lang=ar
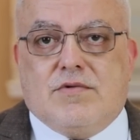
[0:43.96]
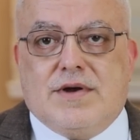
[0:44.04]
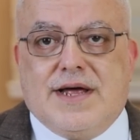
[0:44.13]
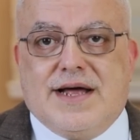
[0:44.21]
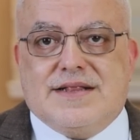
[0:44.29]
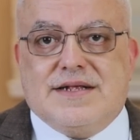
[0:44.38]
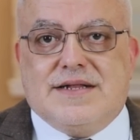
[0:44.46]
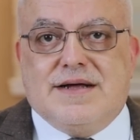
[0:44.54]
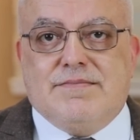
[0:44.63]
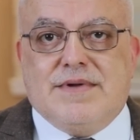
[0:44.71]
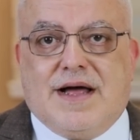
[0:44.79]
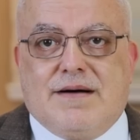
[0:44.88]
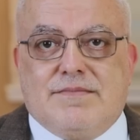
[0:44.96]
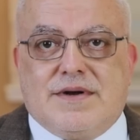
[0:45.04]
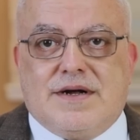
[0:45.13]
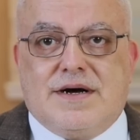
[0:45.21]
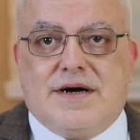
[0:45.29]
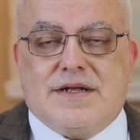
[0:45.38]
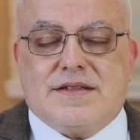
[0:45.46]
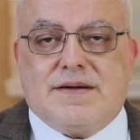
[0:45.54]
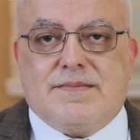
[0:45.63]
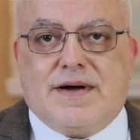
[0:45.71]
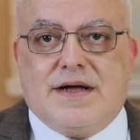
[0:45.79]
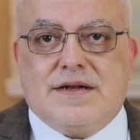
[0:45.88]
كريات الدم الحمراء
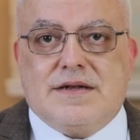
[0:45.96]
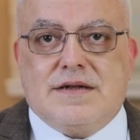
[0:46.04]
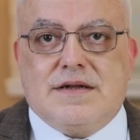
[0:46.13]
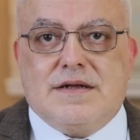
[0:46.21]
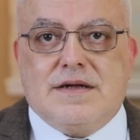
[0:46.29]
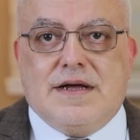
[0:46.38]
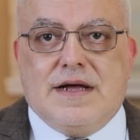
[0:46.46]
طبعا